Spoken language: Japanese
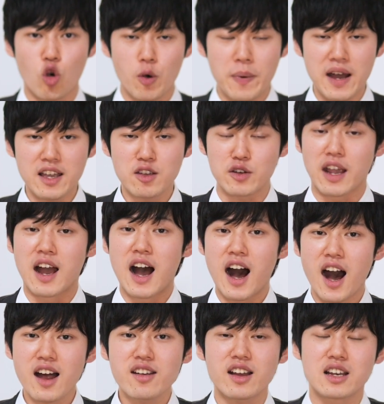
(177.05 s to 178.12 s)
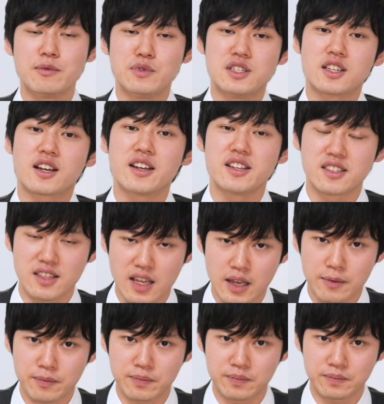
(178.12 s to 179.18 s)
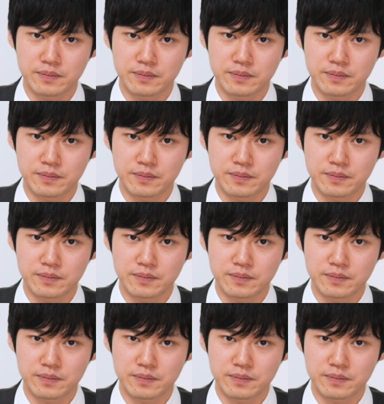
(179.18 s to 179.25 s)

5倍よりはるかに短いんですね